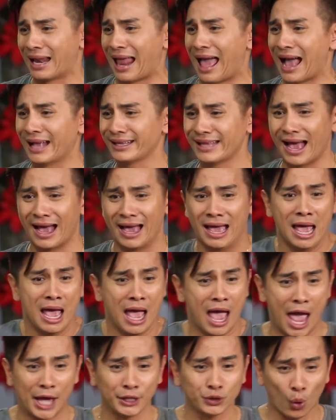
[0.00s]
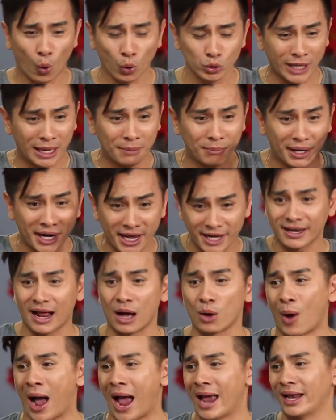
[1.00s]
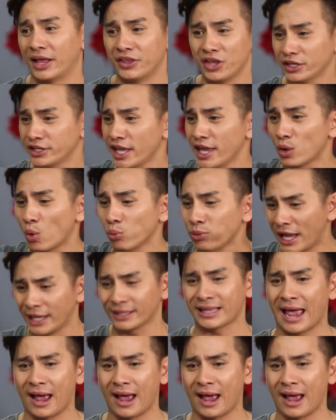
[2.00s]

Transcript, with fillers: này lạ nha Hệ chủ tiệm mà đi ra ngoài là nhân viên cũng đi